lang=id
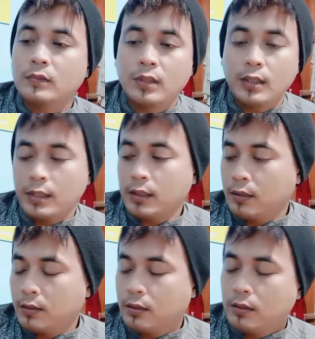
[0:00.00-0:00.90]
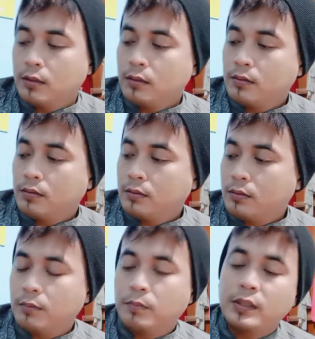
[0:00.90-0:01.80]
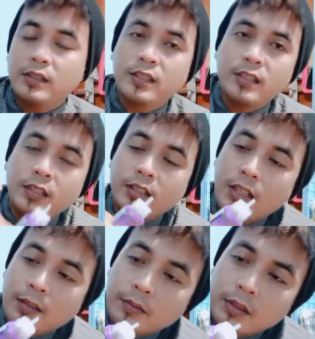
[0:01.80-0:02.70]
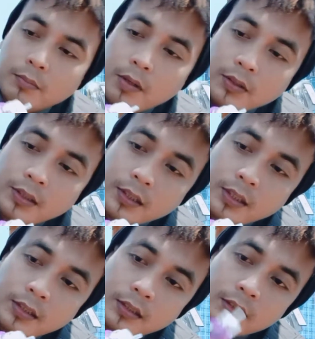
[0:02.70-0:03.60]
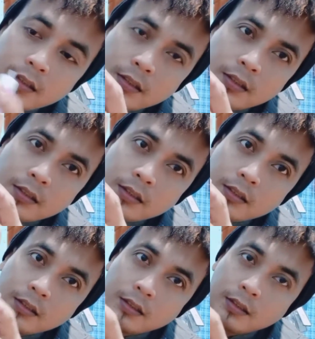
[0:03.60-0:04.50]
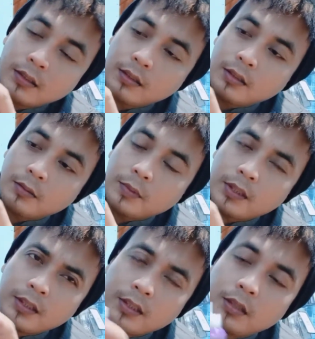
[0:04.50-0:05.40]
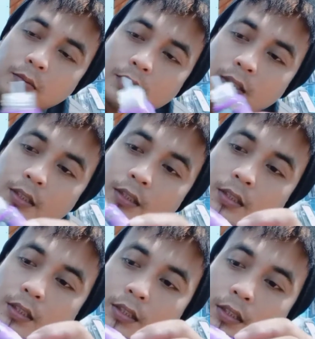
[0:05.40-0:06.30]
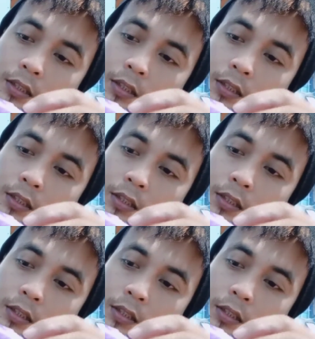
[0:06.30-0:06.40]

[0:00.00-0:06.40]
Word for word: nah, tempat isinya di dalam di bawah sini guys tempat isinya di bawah sini kita